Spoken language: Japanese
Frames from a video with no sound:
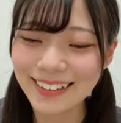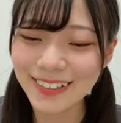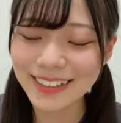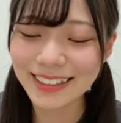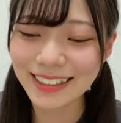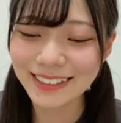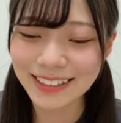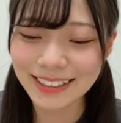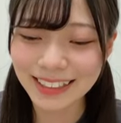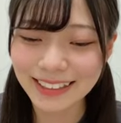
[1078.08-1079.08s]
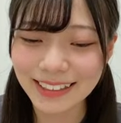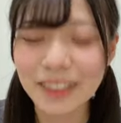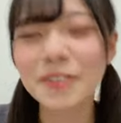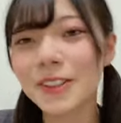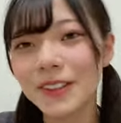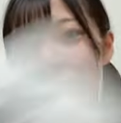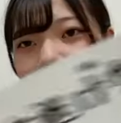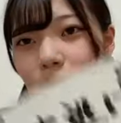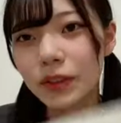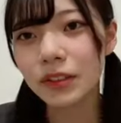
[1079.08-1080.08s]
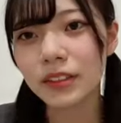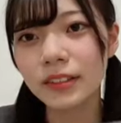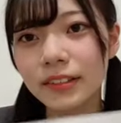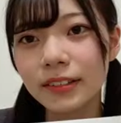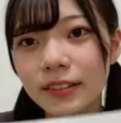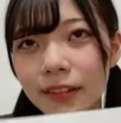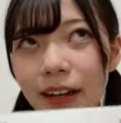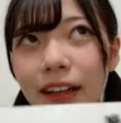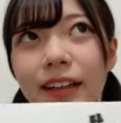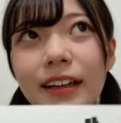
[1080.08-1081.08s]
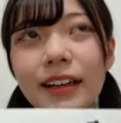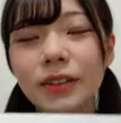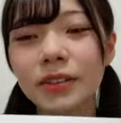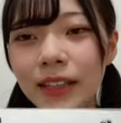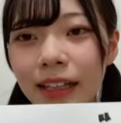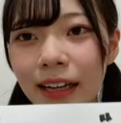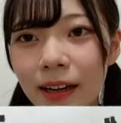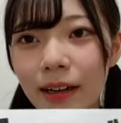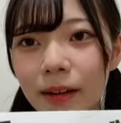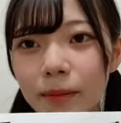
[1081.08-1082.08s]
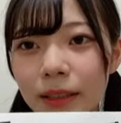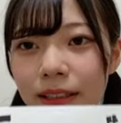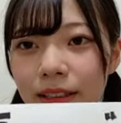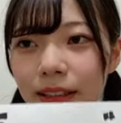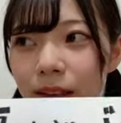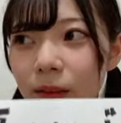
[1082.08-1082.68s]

めっちゃ嬉しかったでもこの曲はあの振りがめあ